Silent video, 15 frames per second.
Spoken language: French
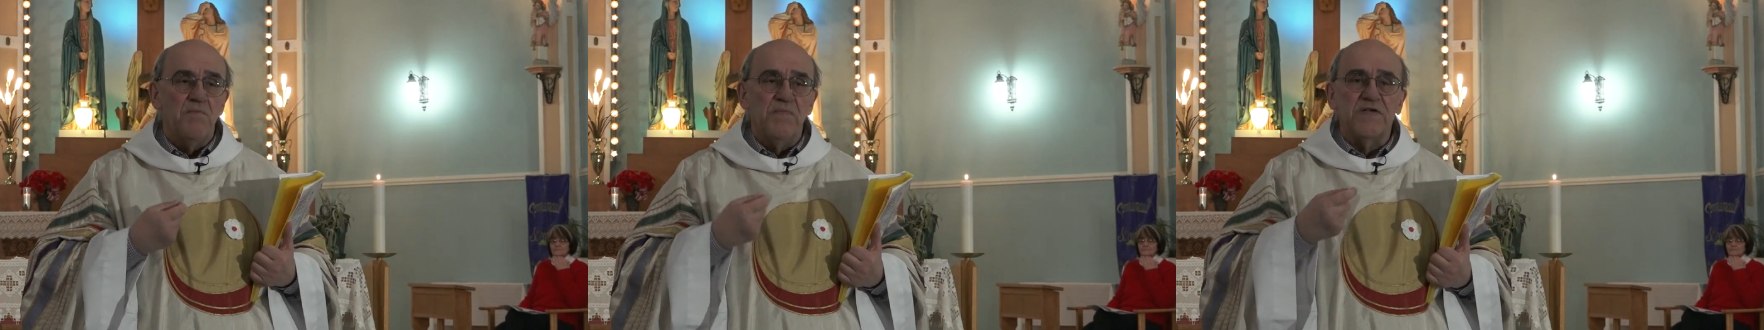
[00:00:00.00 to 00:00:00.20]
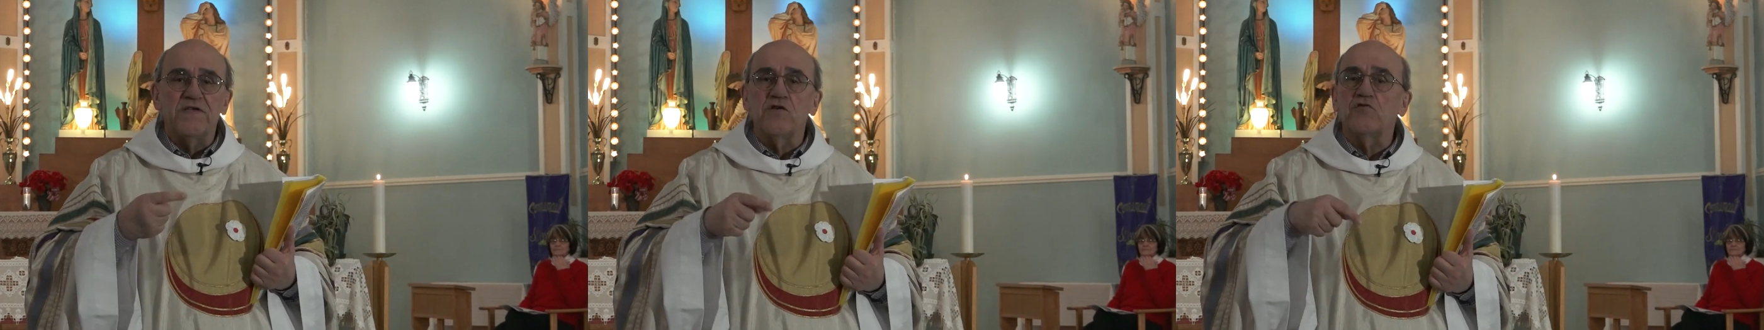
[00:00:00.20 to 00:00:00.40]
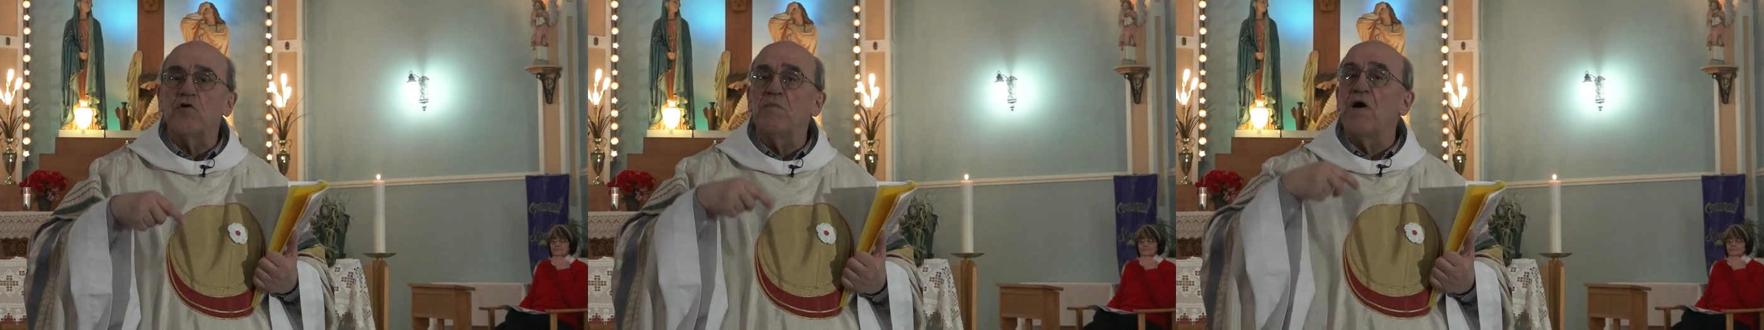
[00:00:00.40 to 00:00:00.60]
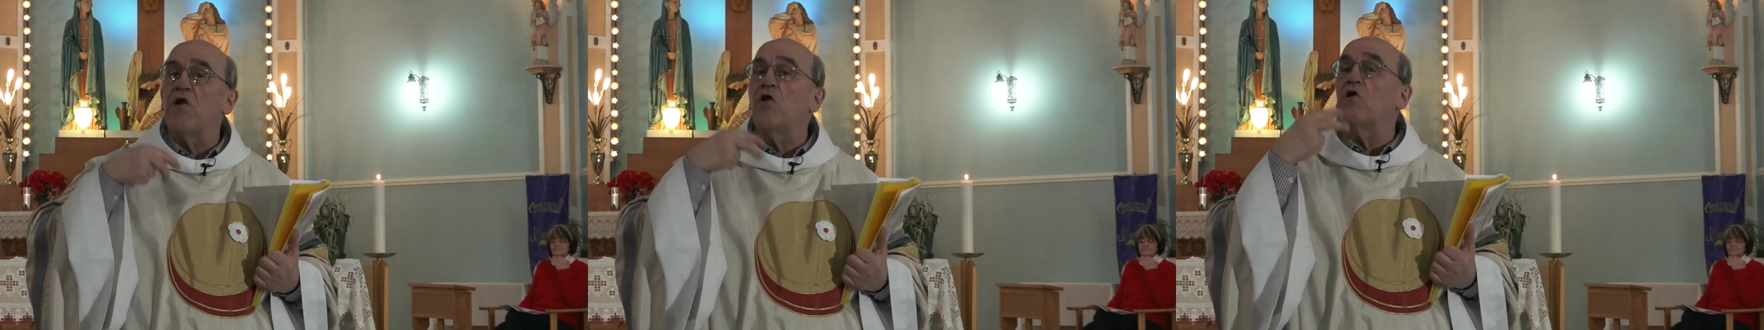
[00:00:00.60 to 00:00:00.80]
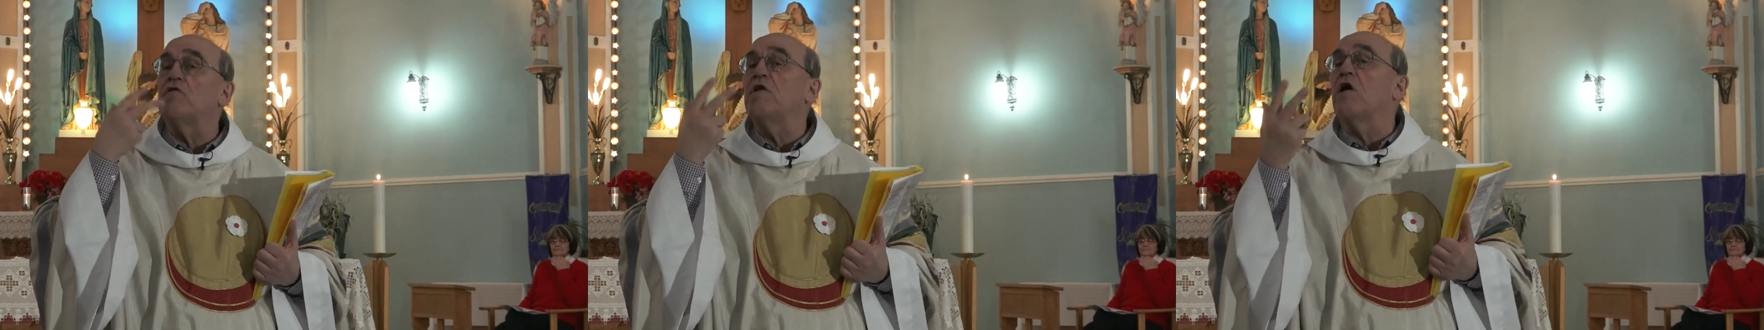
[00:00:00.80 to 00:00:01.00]
Mais c'est seulement
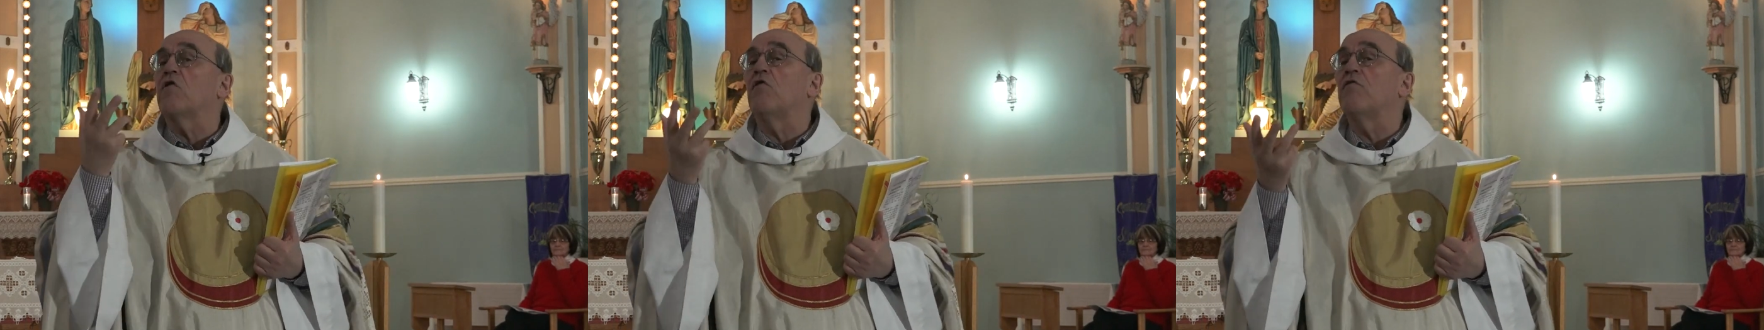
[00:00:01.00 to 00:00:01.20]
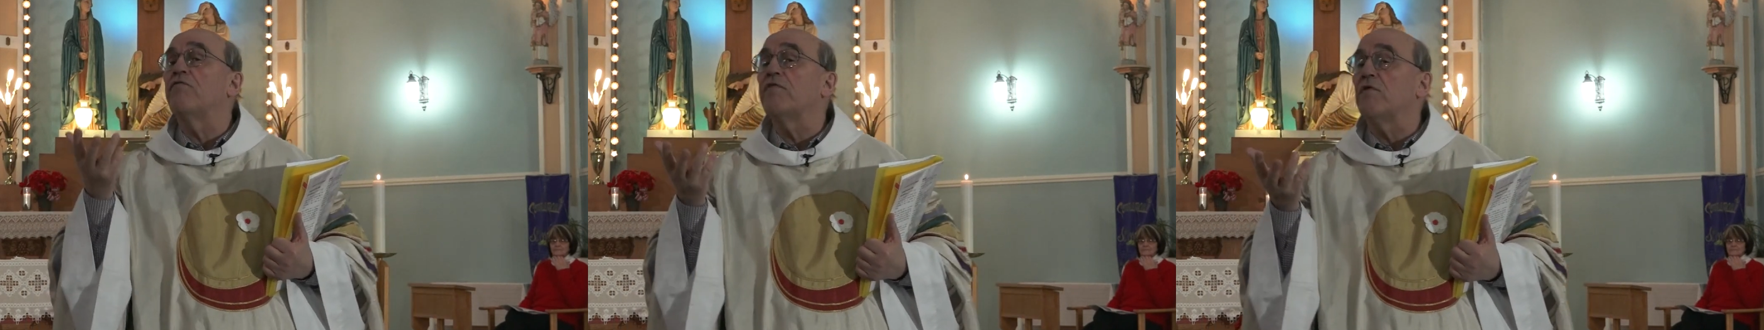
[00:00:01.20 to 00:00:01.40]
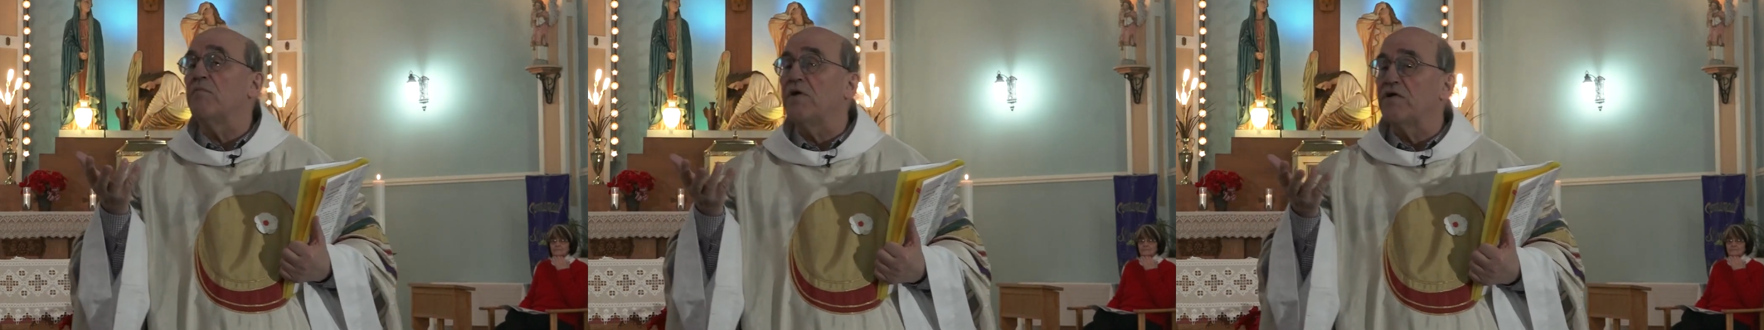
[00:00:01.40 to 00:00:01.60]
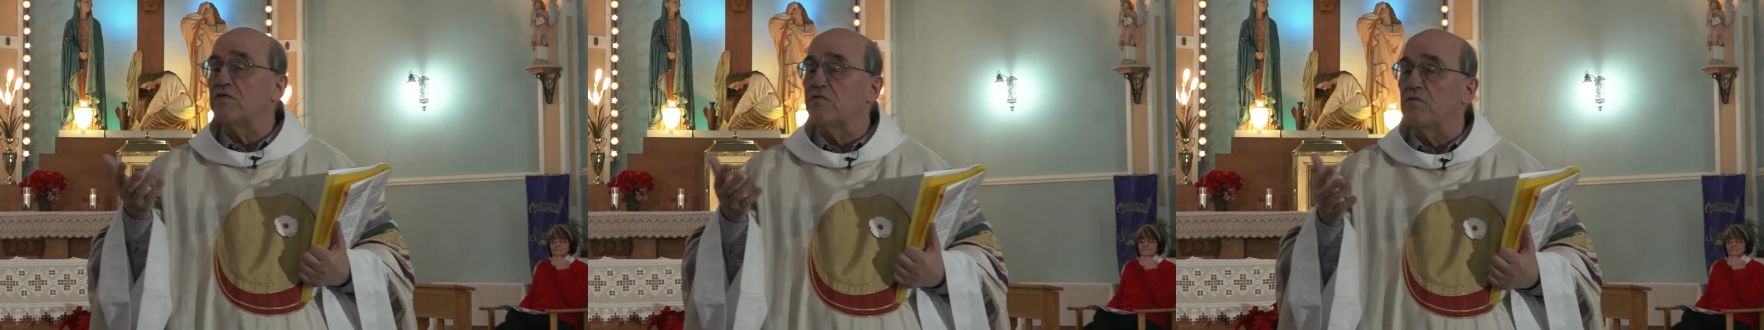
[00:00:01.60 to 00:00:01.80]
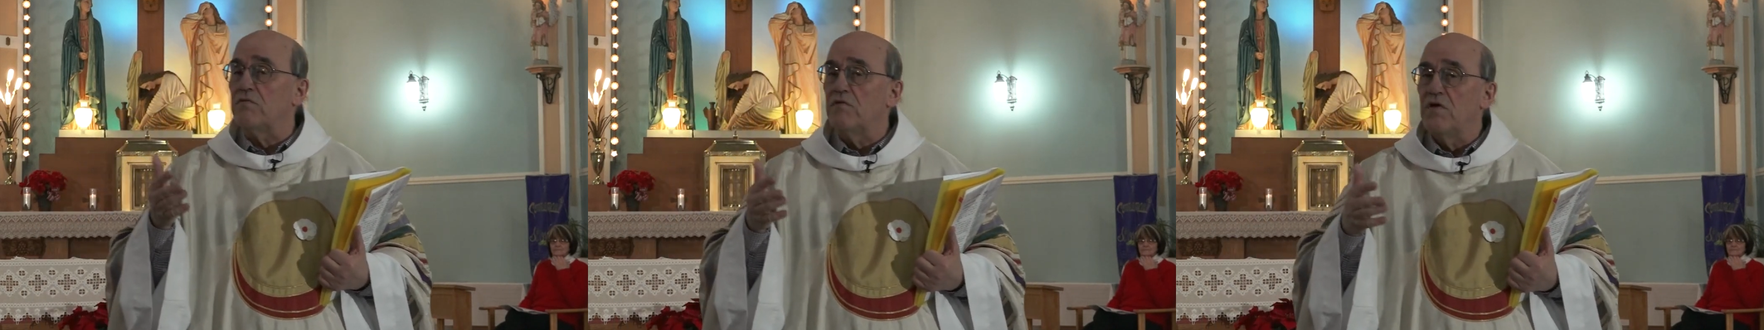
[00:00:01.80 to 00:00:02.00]
lors de la
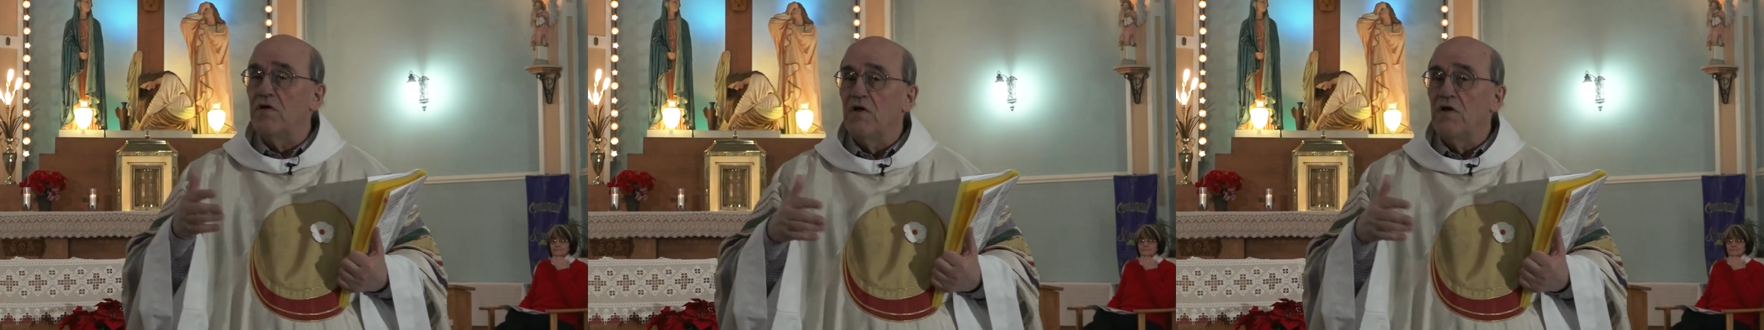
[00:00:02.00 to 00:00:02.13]
confirmation